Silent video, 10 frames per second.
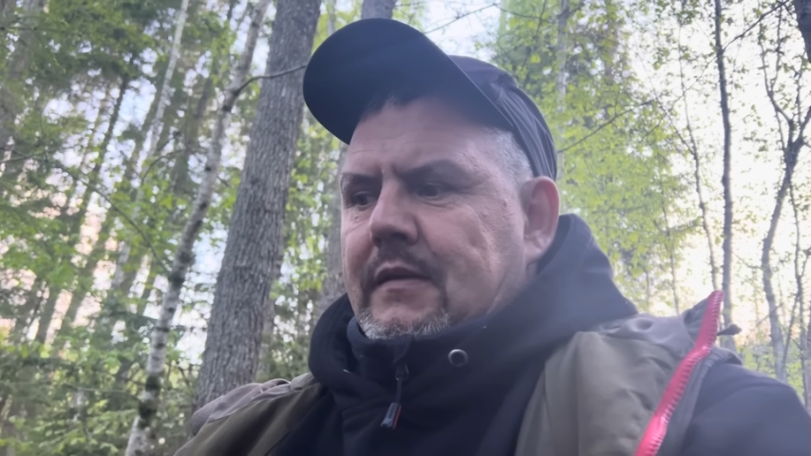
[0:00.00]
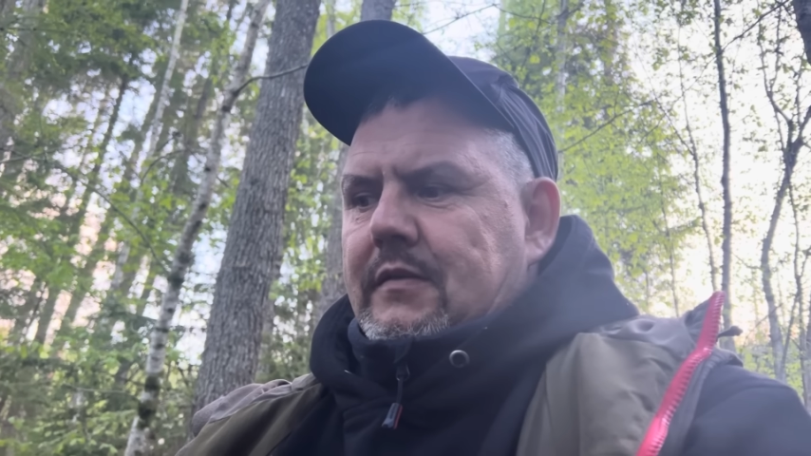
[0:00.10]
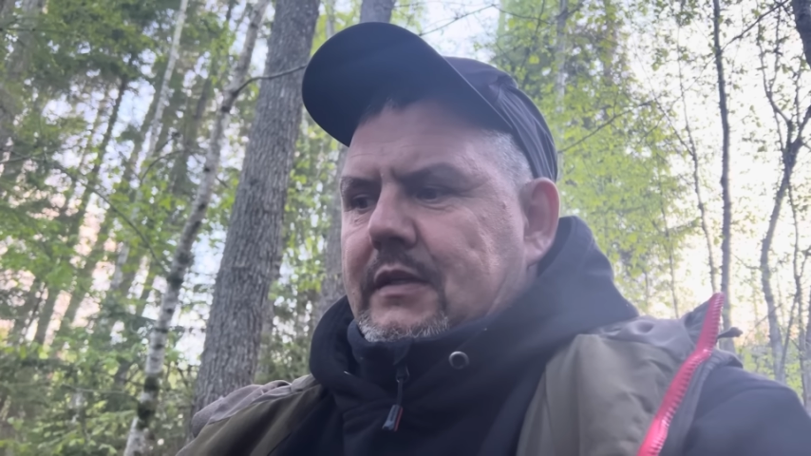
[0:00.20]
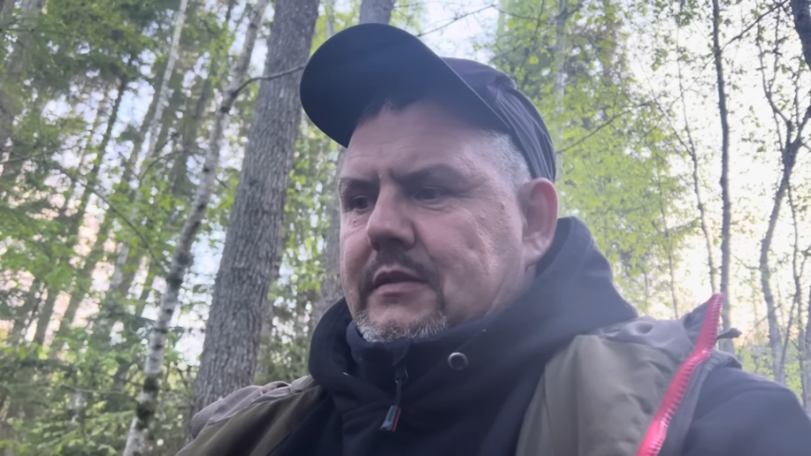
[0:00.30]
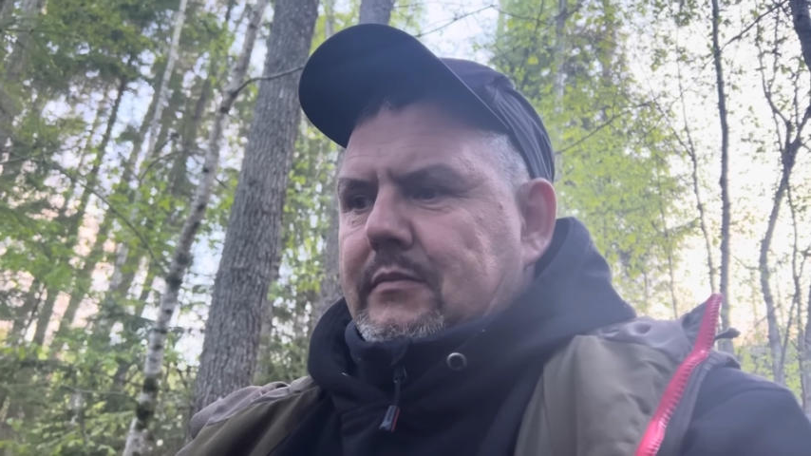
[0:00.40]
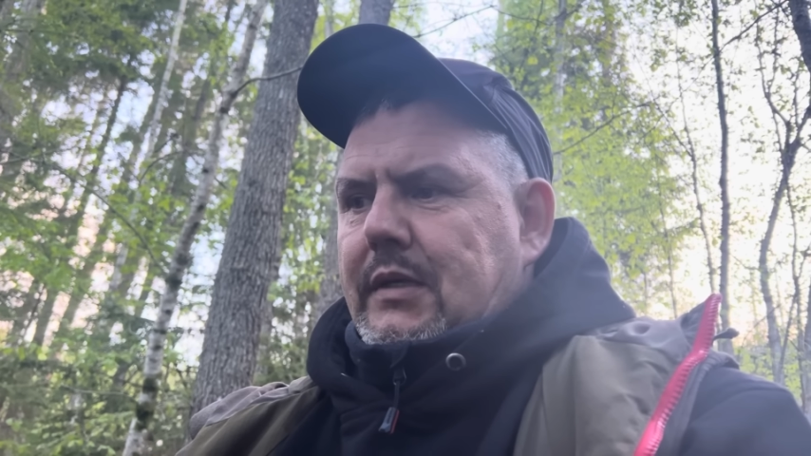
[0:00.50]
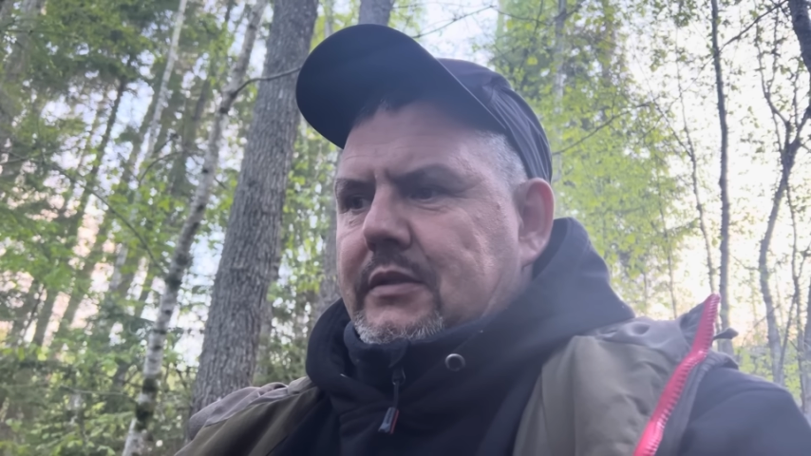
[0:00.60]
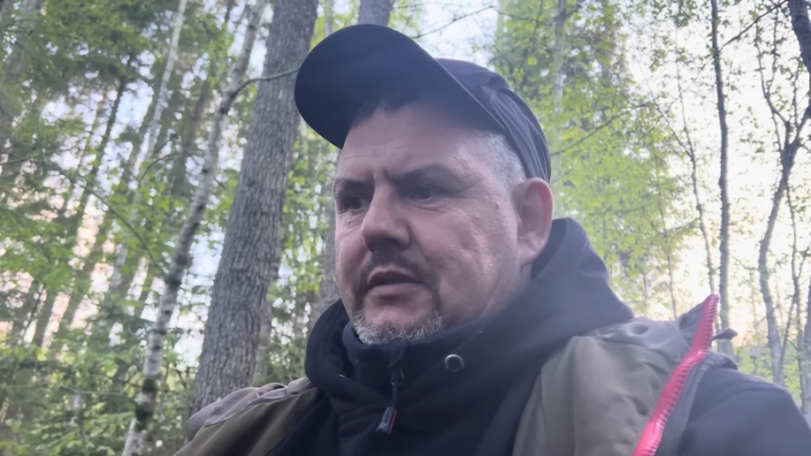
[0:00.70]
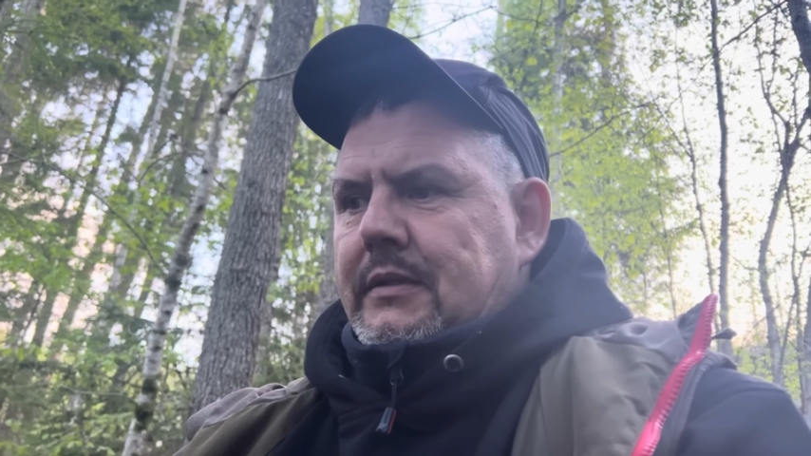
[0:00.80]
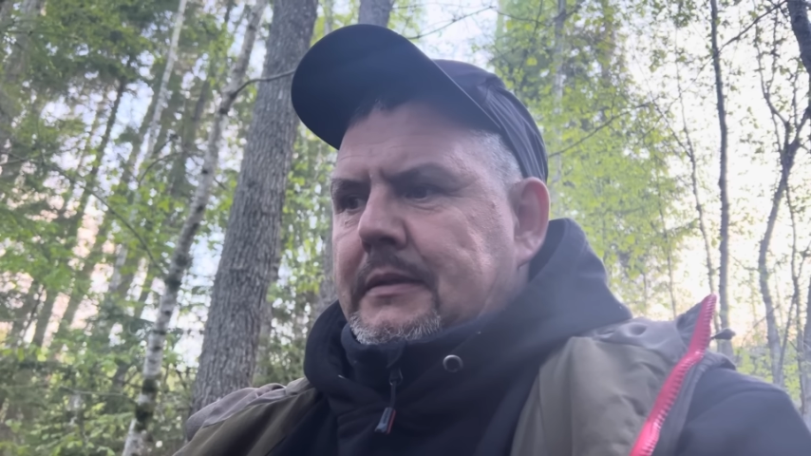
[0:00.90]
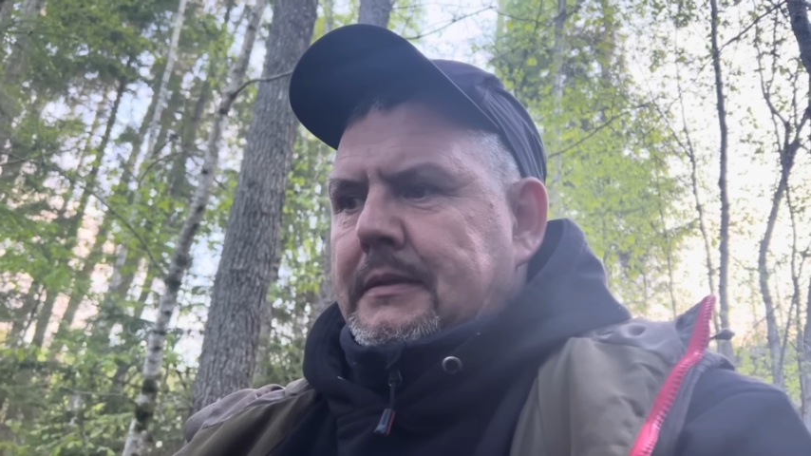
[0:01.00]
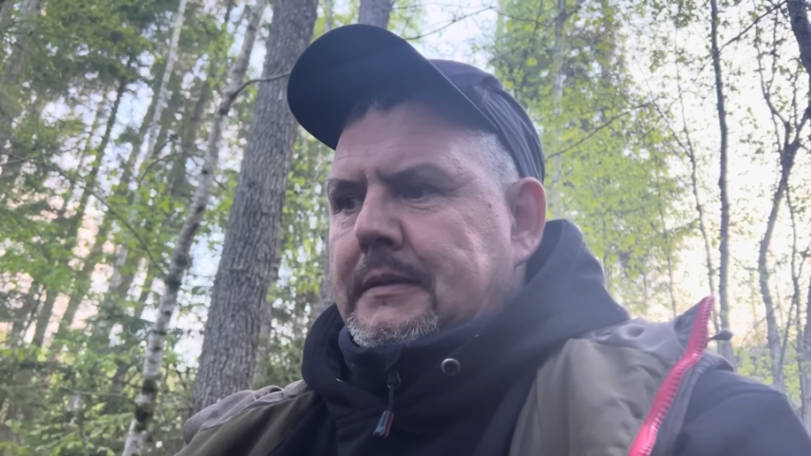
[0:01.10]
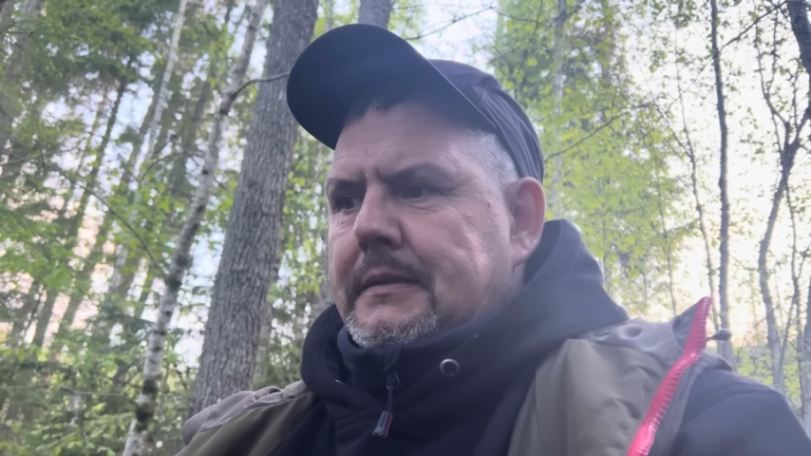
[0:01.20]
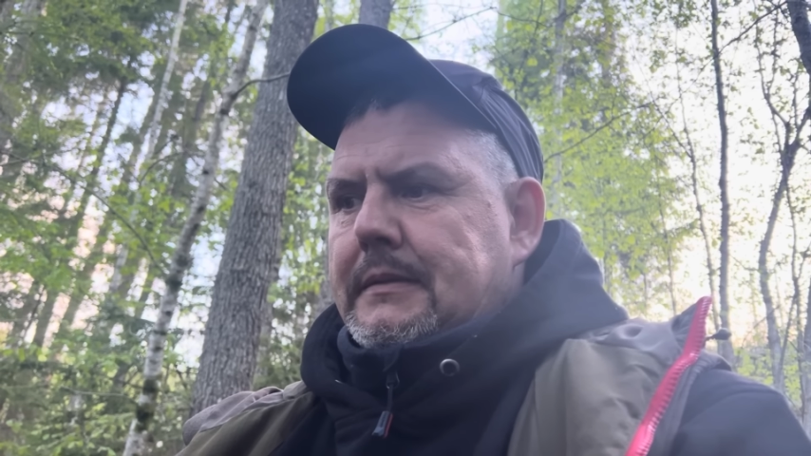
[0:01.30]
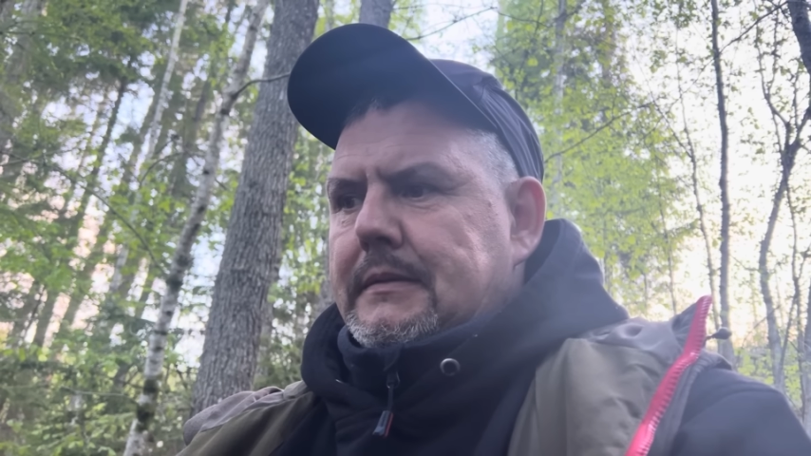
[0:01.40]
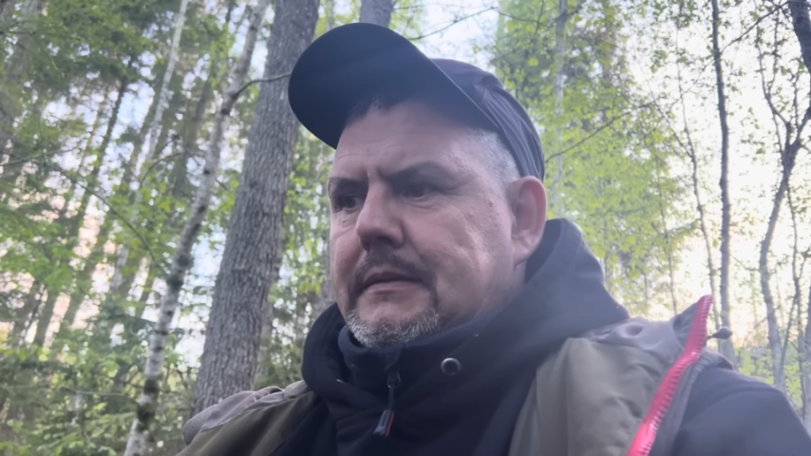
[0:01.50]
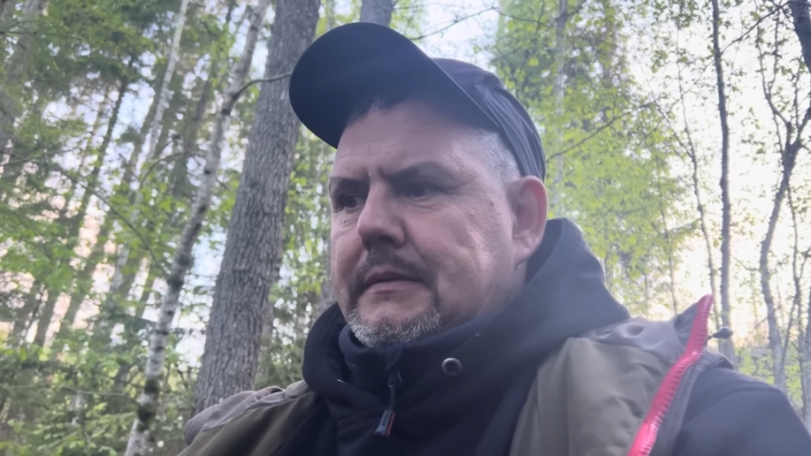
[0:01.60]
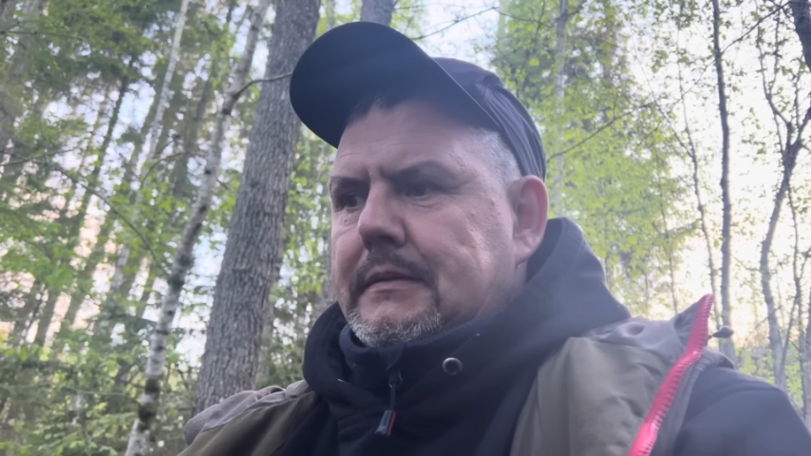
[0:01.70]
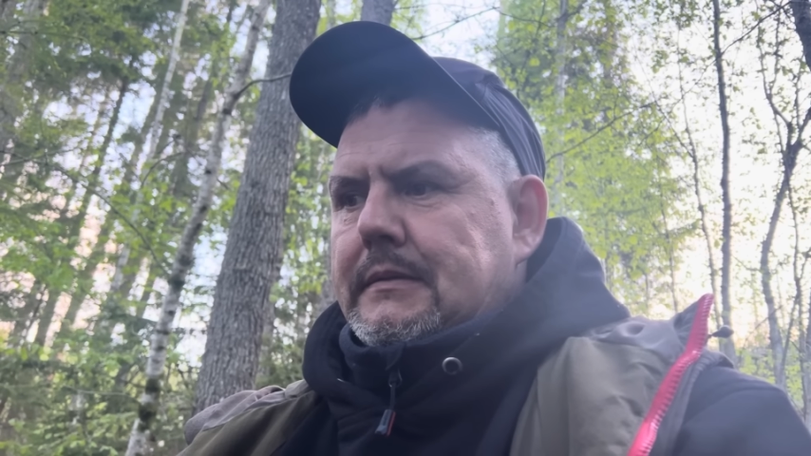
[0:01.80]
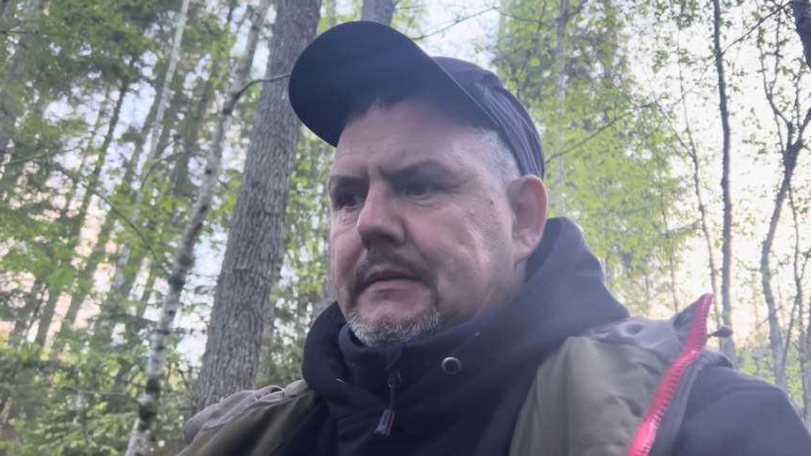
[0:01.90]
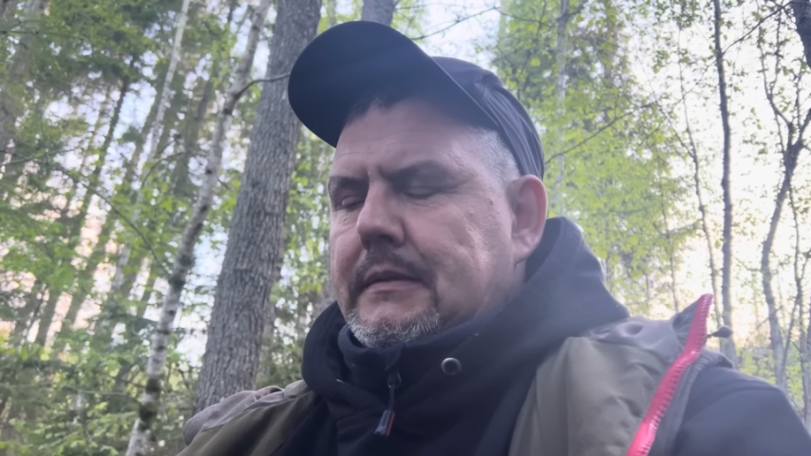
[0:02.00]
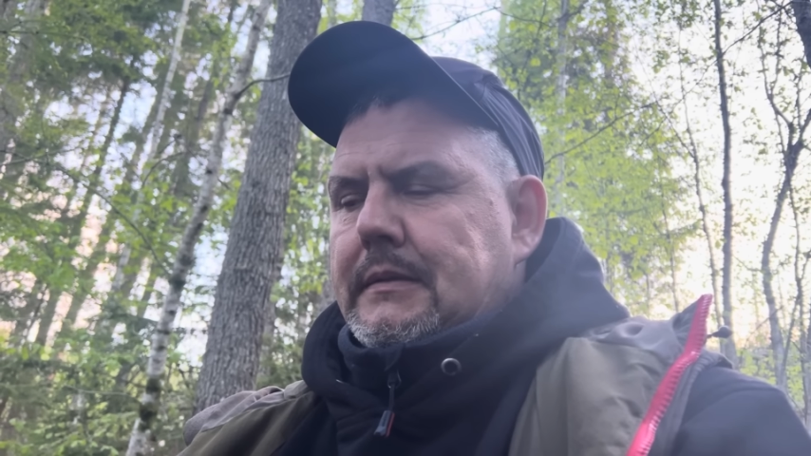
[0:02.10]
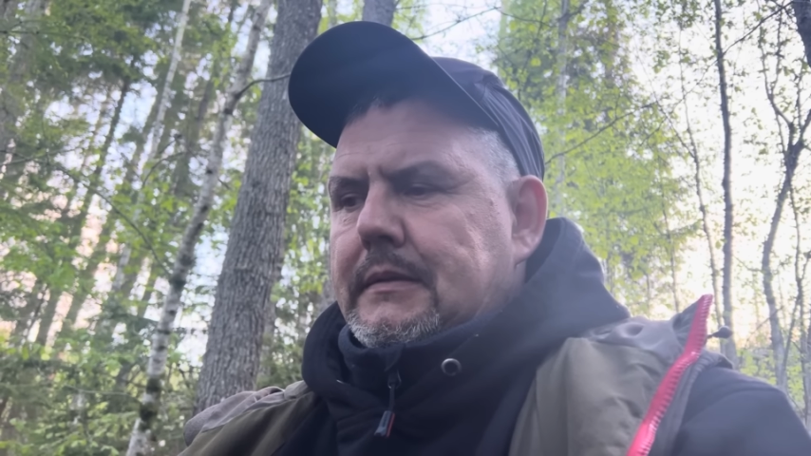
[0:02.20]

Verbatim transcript: W każdym razie... E,